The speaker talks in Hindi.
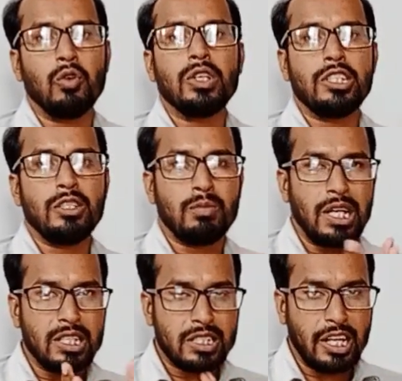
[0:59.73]
ओवरसीज़
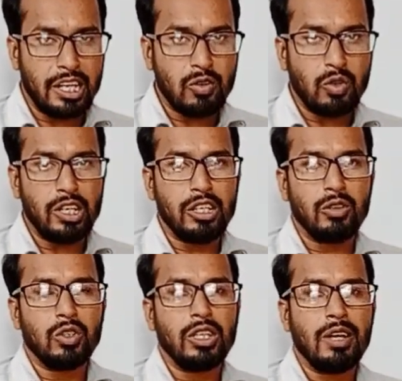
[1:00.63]
पाकिस्तानियों के लिए
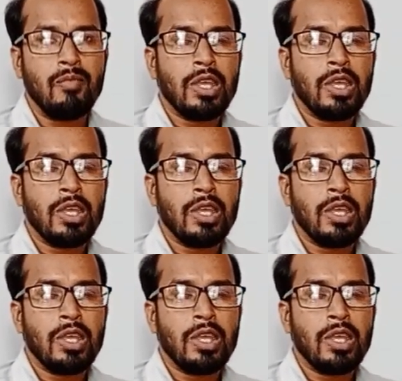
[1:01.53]
होती है